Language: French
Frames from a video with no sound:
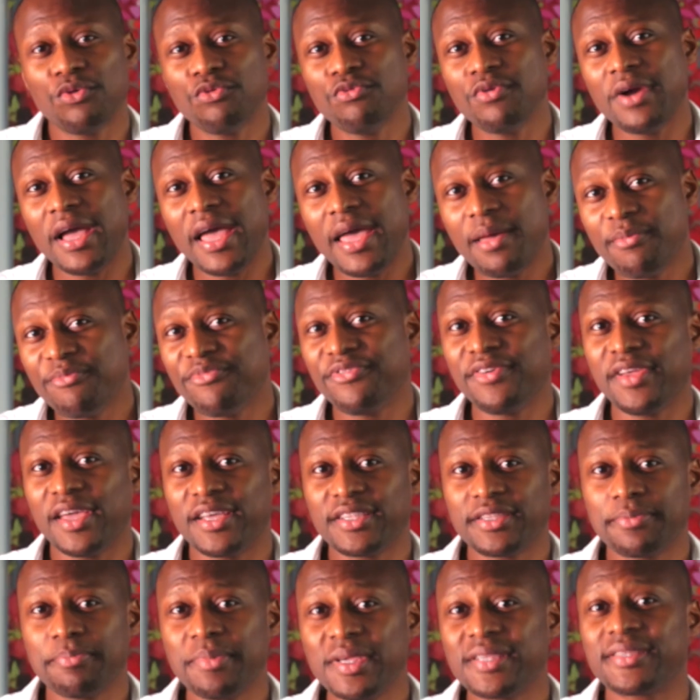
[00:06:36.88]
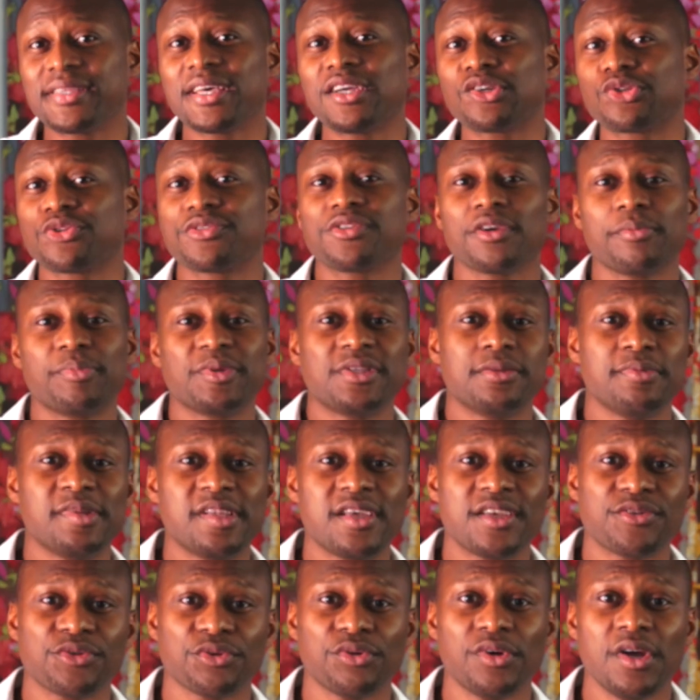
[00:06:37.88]
ou MVS, message de
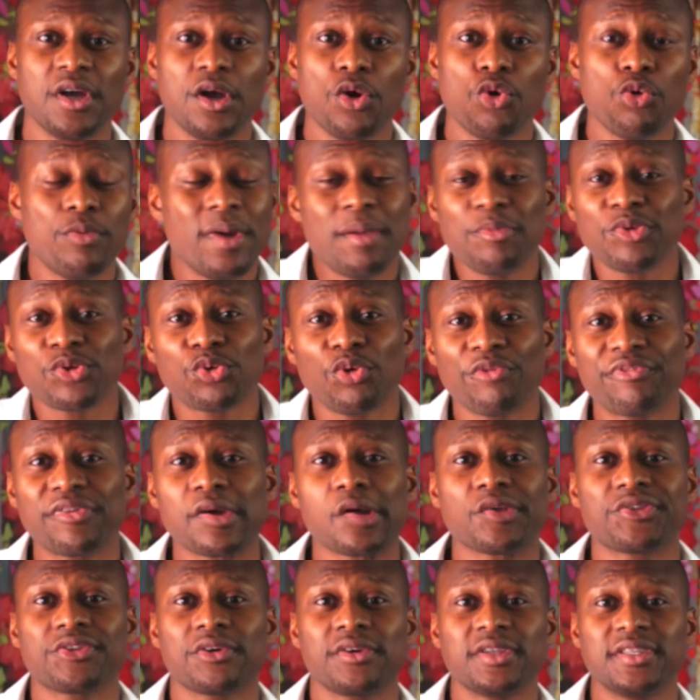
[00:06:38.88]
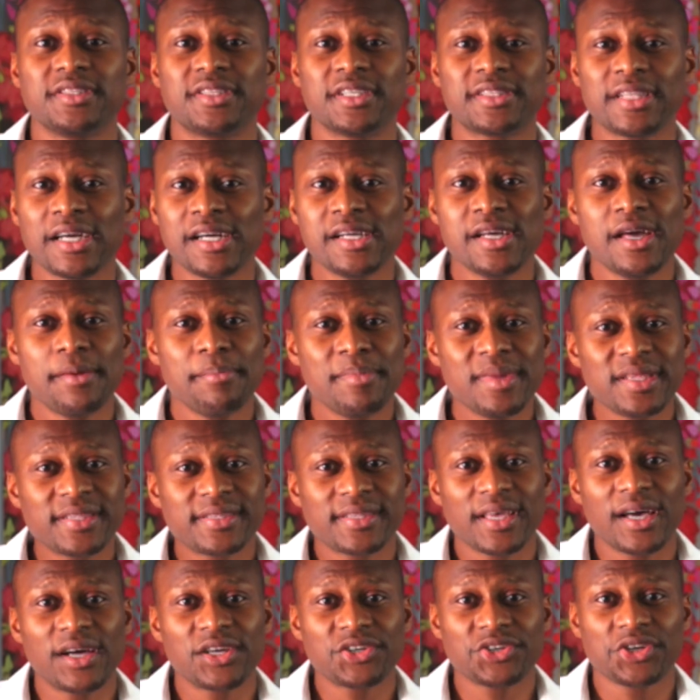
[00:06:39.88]
sensibilisation, ou même une conférence en ligne. C'est un
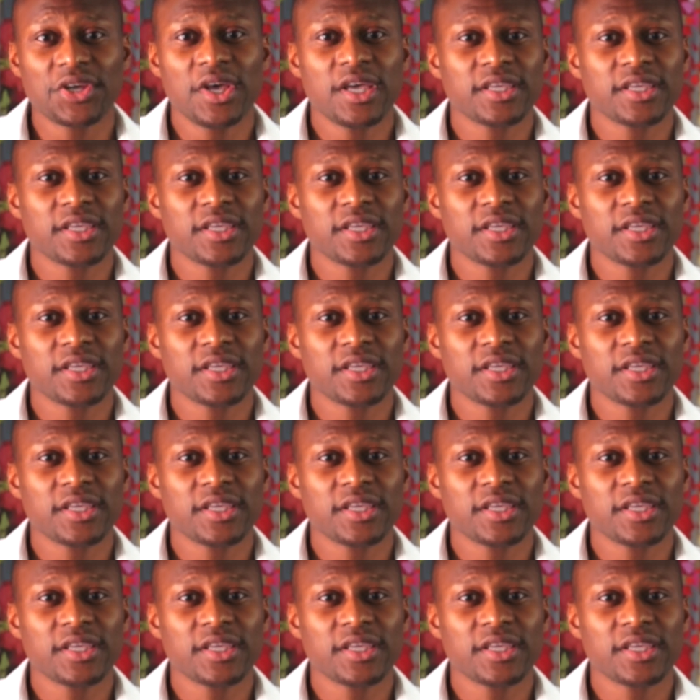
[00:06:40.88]
message